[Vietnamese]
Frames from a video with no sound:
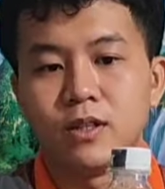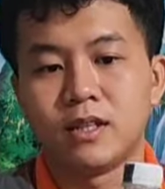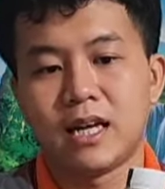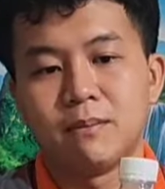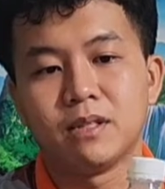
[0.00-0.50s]

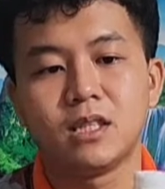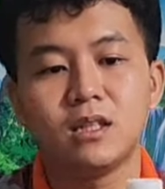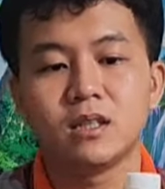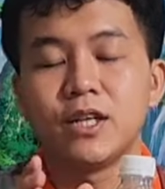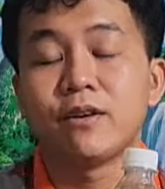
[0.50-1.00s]
Dầu dừa này là
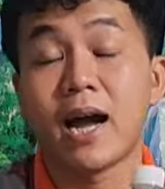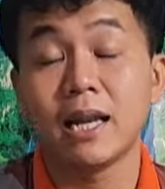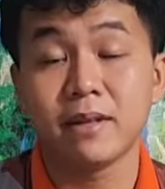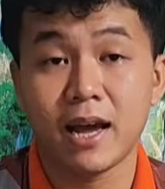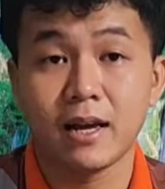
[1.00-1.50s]
mình sức được
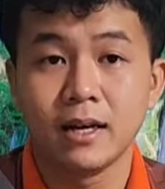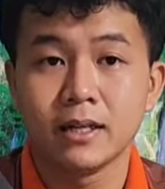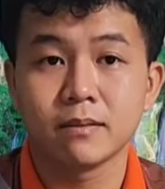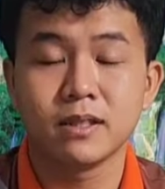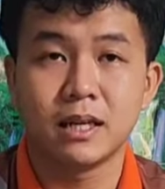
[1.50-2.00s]
nhiều cái lắm
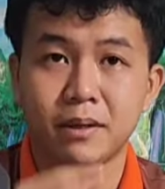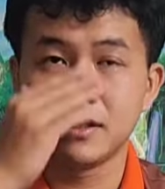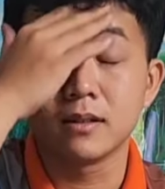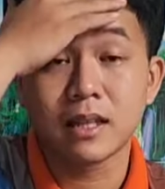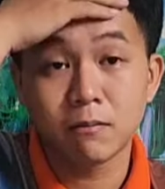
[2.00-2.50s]
nha, giống
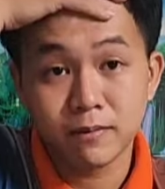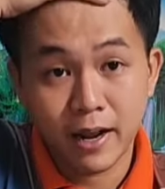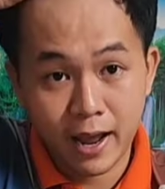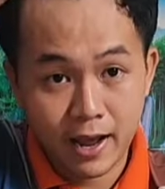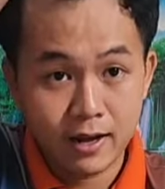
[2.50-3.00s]
như là mình dưỡng
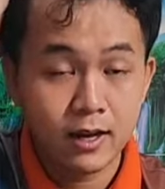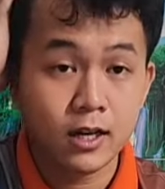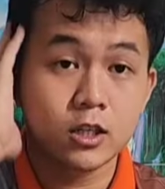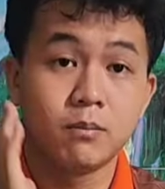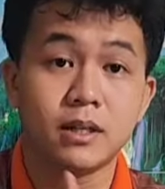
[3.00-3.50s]
tóc
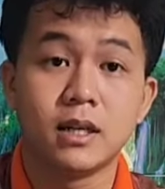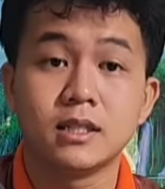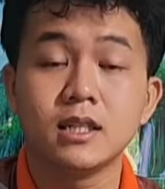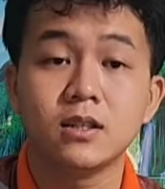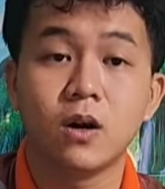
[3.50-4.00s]
nè, rồi
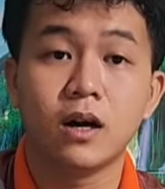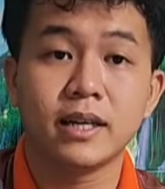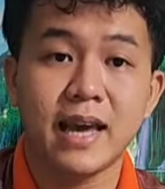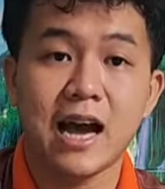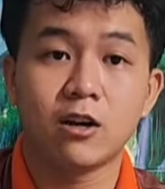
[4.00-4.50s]
mình sức
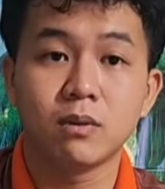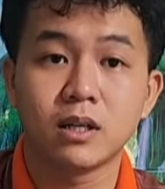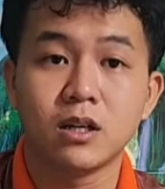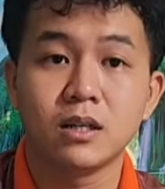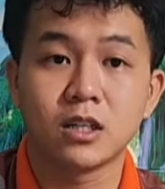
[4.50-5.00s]
cho cái
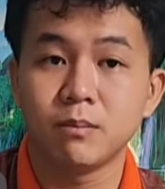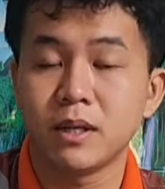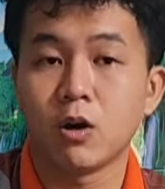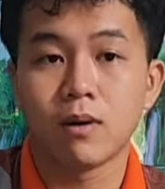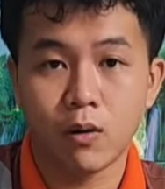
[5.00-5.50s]
da của mình nó
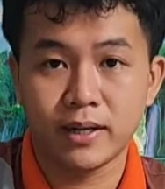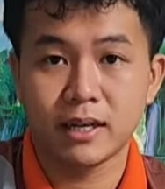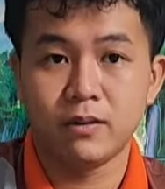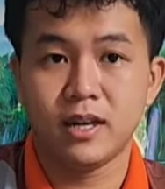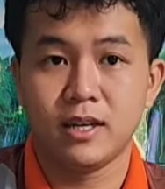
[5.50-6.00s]
đừng có bị đồi
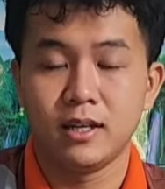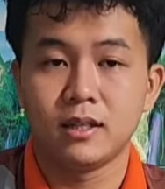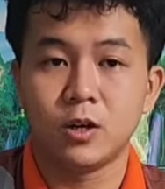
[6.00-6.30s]
mồi nè quý